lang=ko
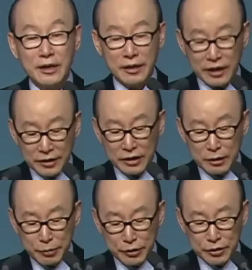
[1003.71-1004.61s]
내가 너를
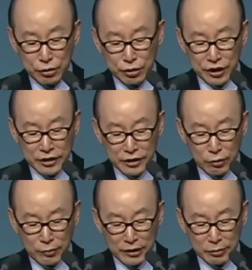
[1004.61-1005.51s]
편히 쉬게
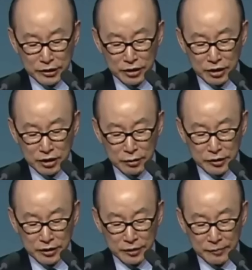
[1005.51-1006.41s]
했다고 말씀하시는
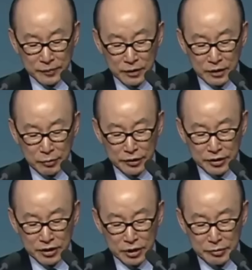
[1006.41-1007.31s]
것입니다.
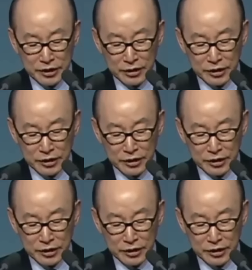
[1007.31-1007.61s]
히브리서 12장